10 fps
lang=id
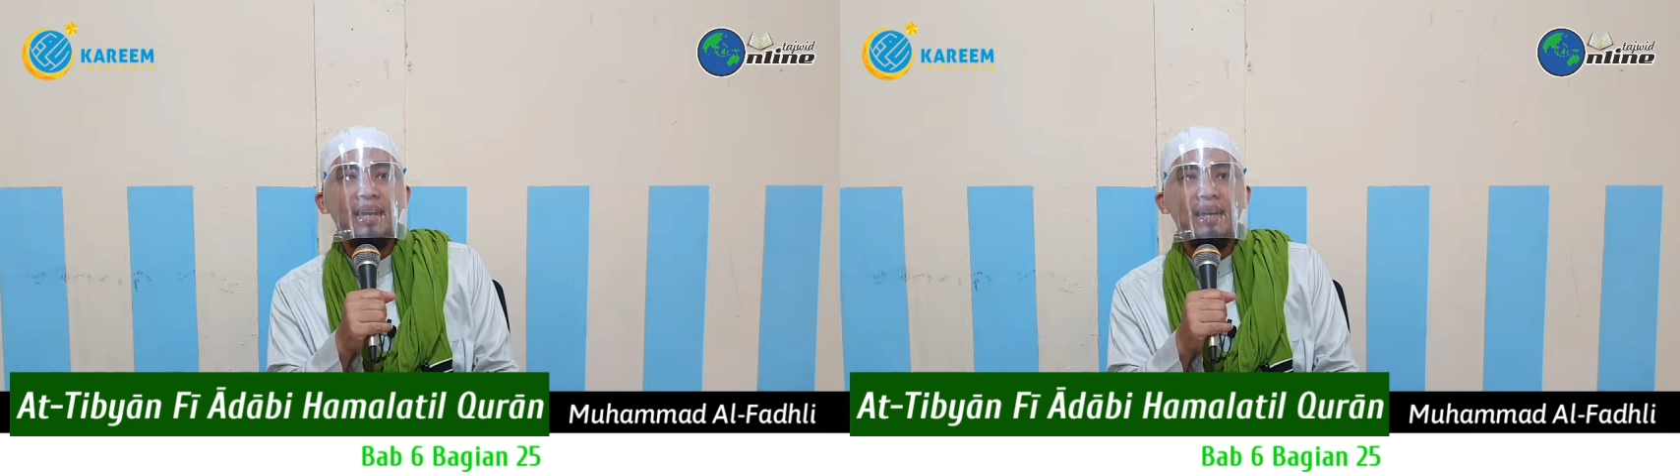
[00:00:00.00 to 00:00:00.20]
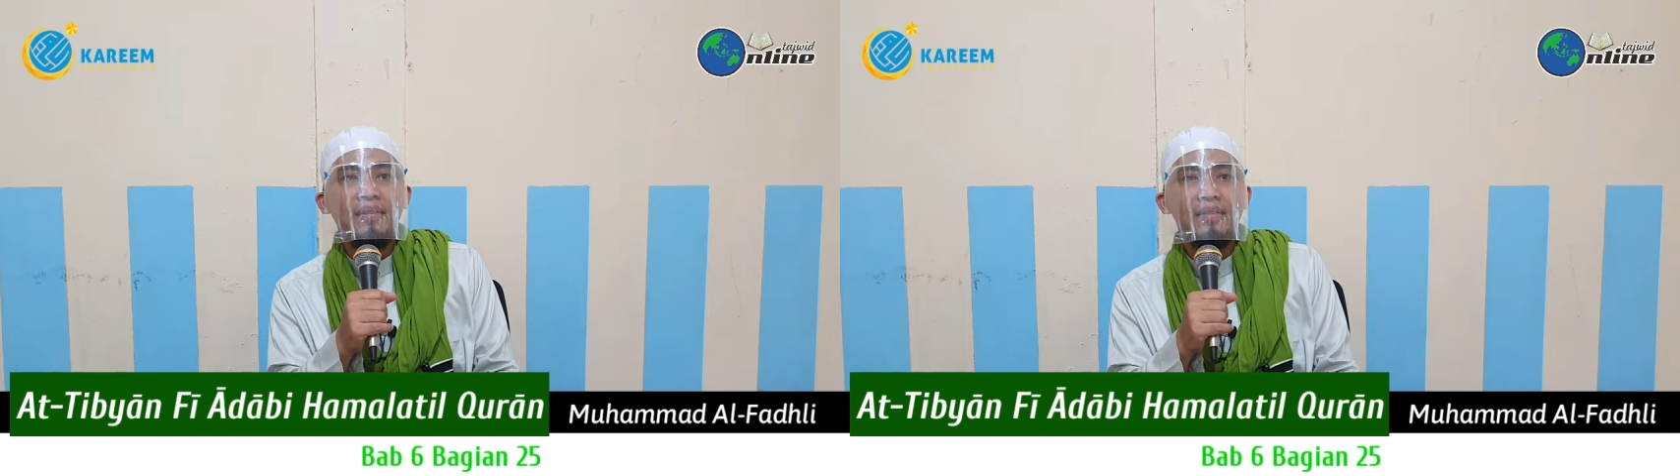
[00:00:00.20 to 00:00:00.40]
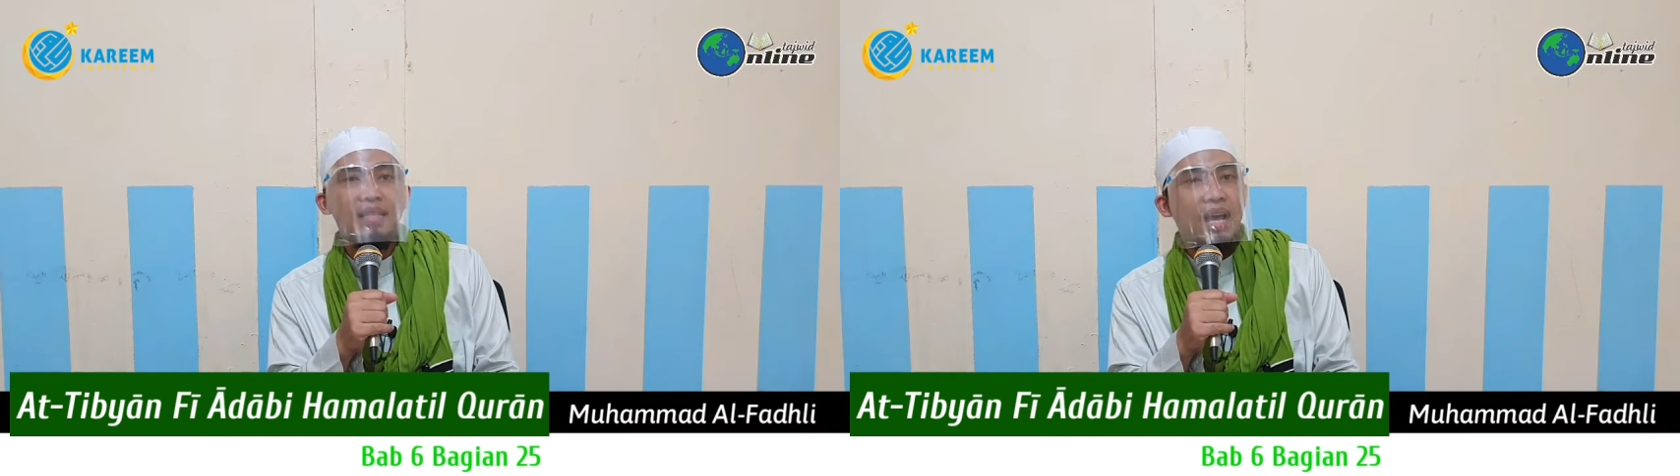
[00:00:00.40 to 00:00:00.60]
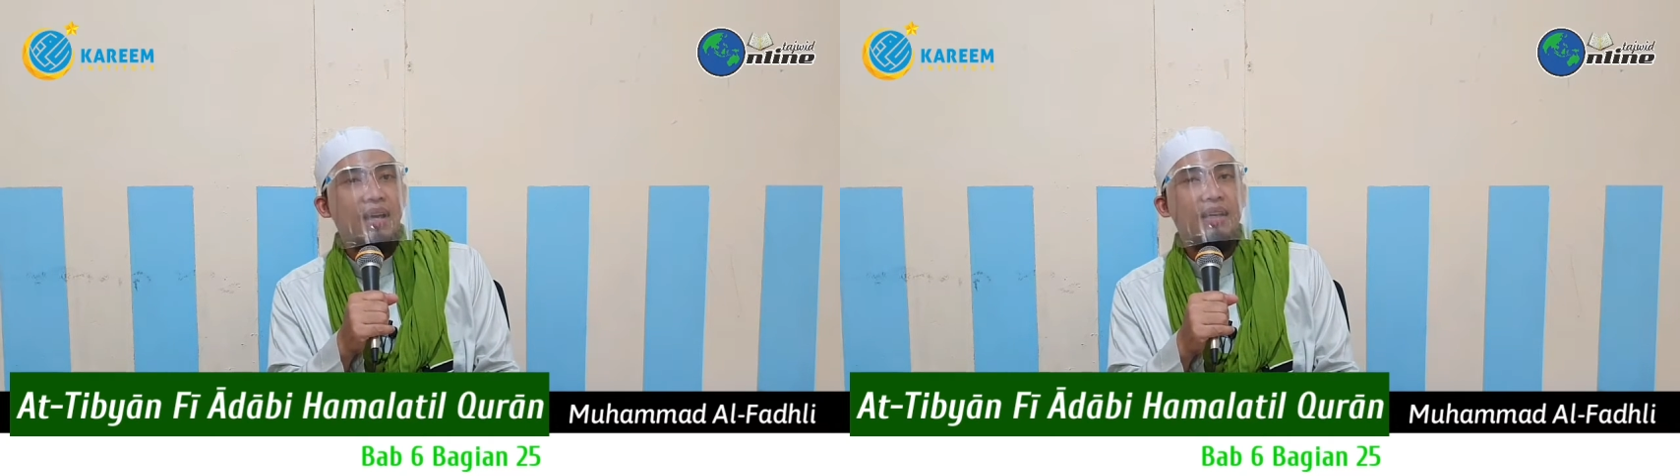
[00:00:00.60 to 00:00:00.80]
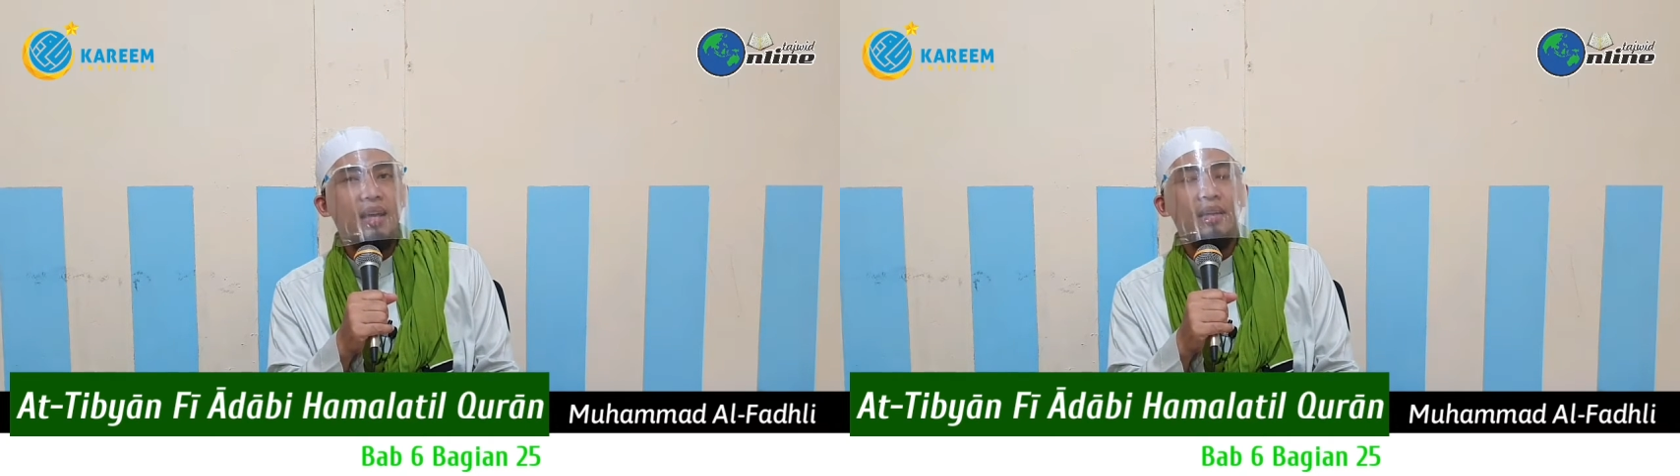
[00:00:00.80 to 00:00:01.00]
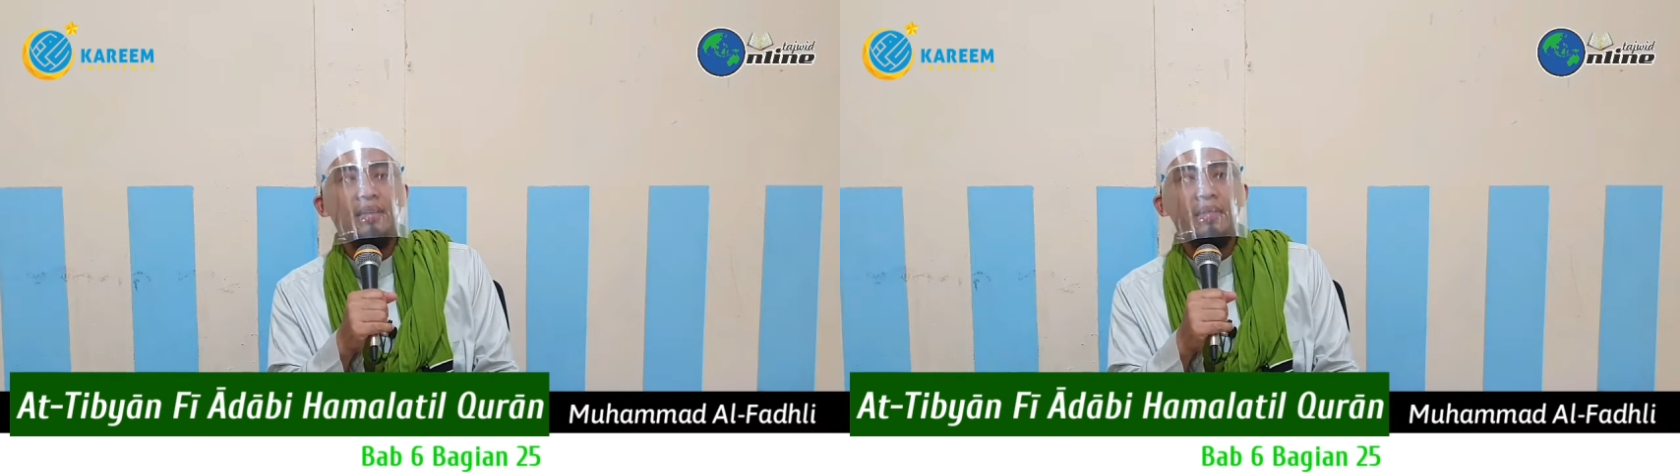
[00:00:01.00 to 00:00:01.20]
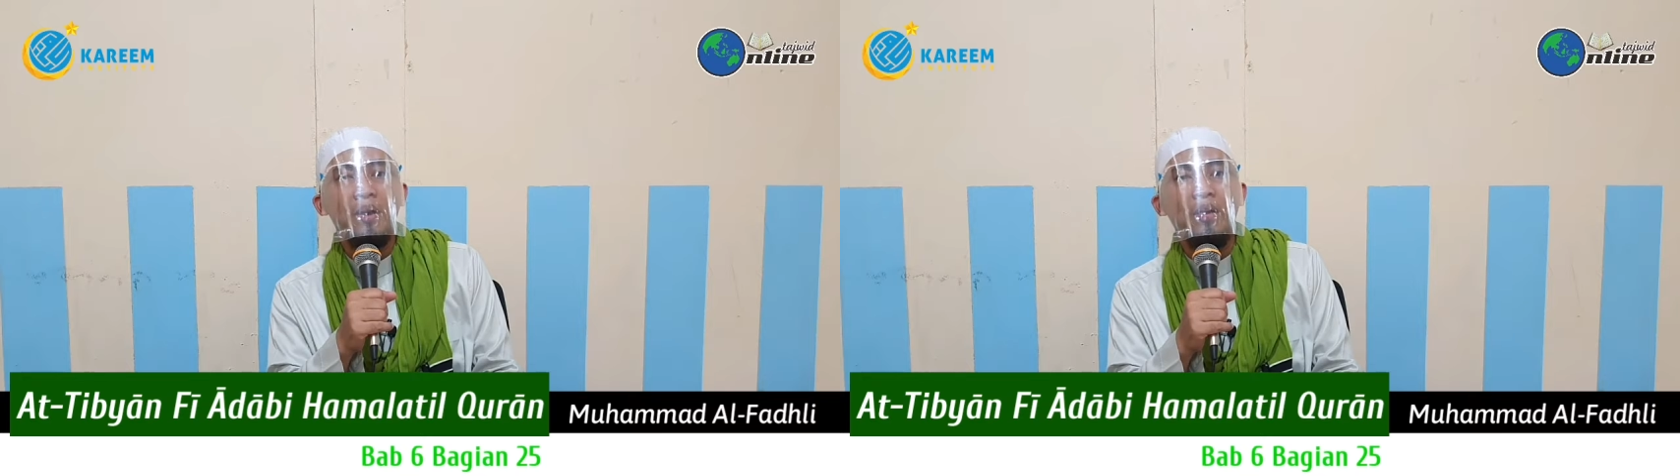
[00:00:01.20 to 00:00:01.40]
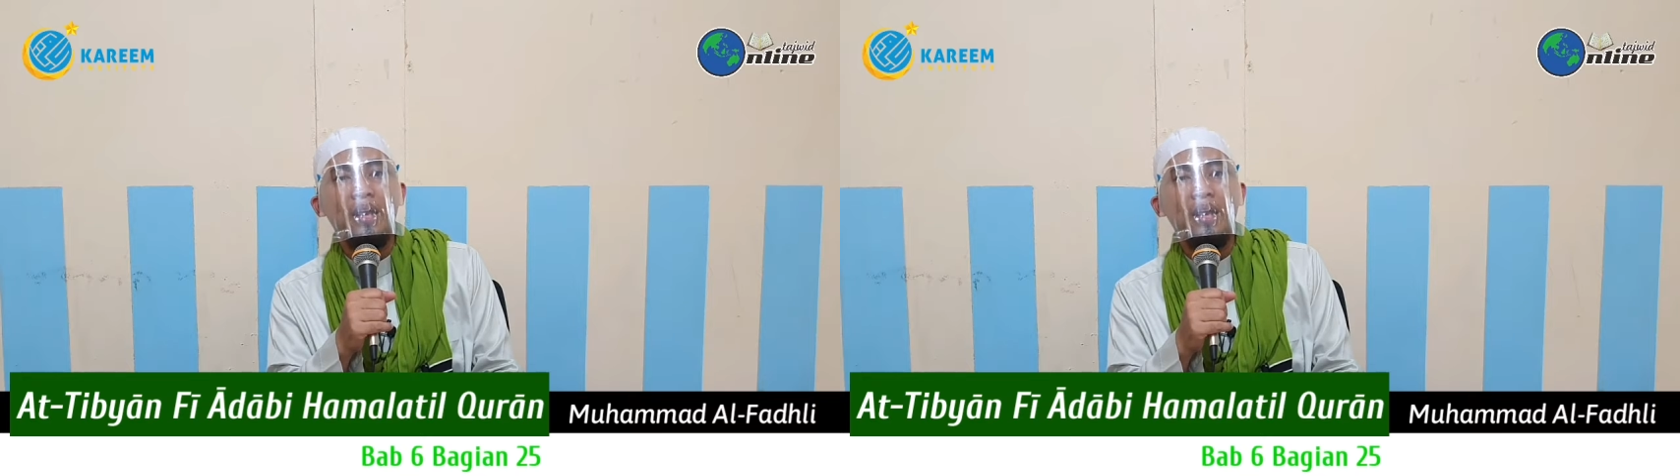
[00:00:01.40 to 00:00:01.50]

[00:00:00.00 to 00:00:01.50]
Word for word: yang sah, yang diterima